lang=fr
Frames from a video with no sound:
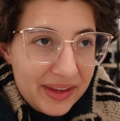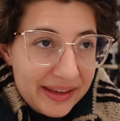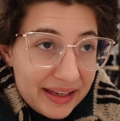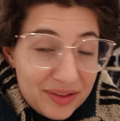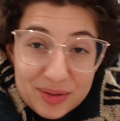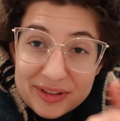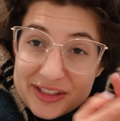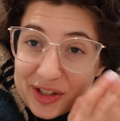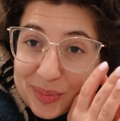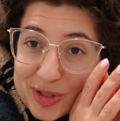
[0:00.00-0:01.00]
quête, on va
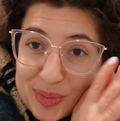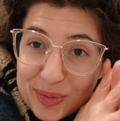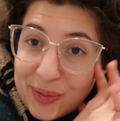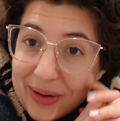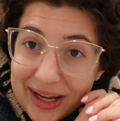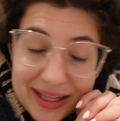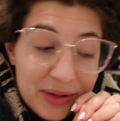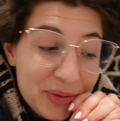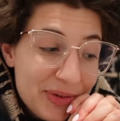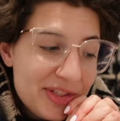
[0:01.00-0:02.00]
dire un petit peu
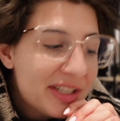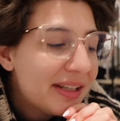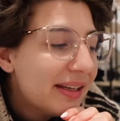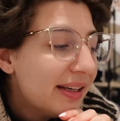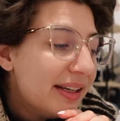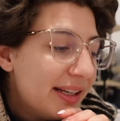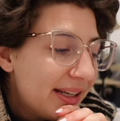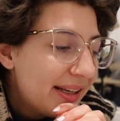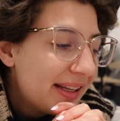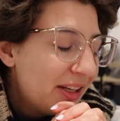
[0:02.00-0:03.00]
archéologique,
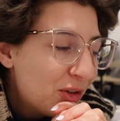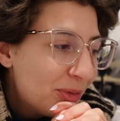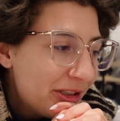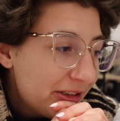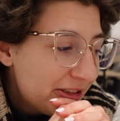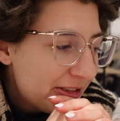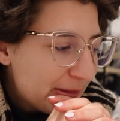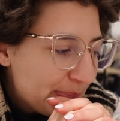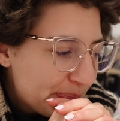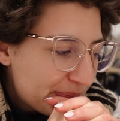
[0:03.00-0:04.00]
qui commence.
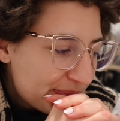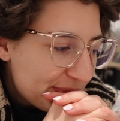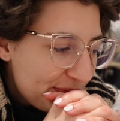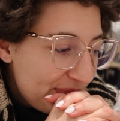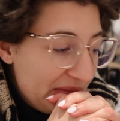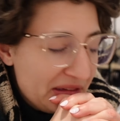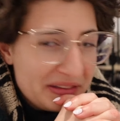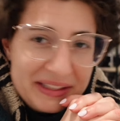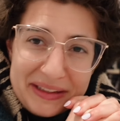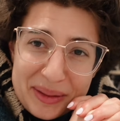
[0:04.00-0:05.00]

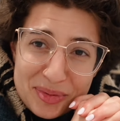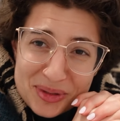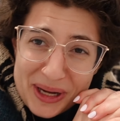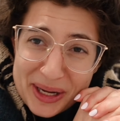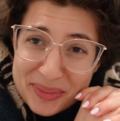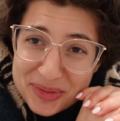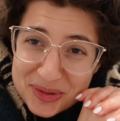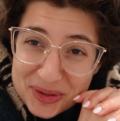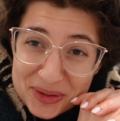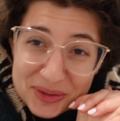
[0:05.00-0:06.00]
C'est des boires
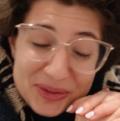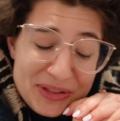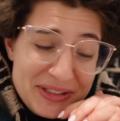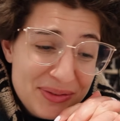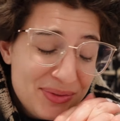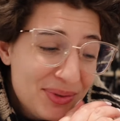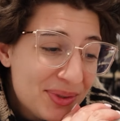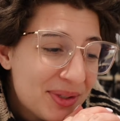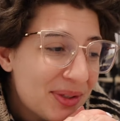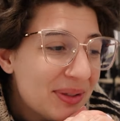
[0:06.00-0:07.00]
amoureux aussi, vu
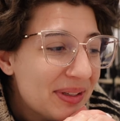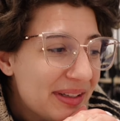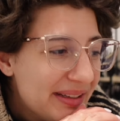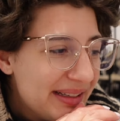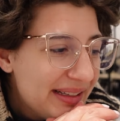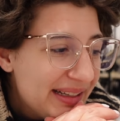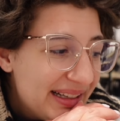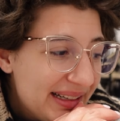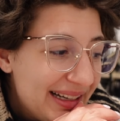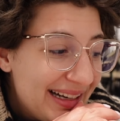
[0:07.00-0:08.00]
que
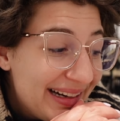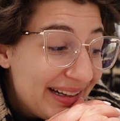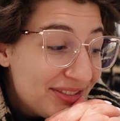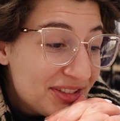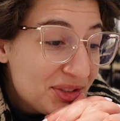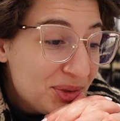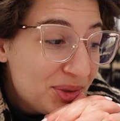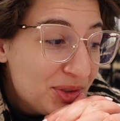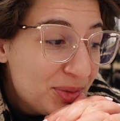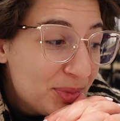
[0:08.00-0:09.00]
à la fin
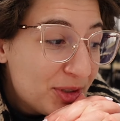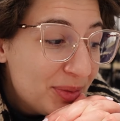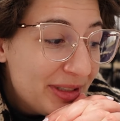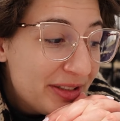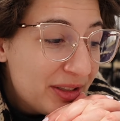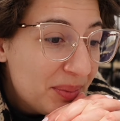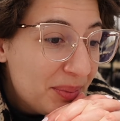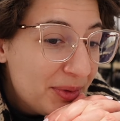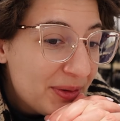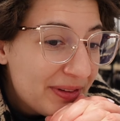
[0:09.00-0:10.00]
du premier
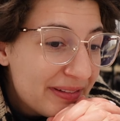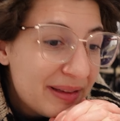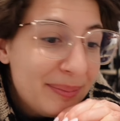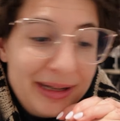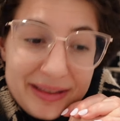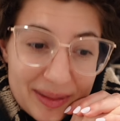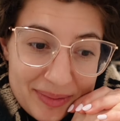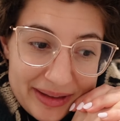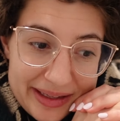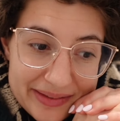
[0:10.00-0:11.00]
tome, ça s'est mal
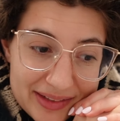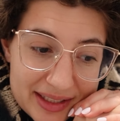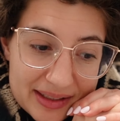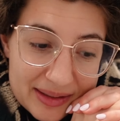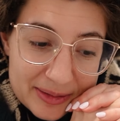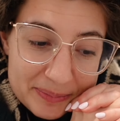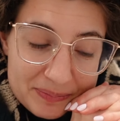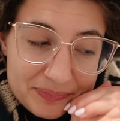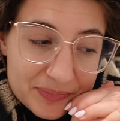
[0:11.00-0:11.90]
terminé avec euh,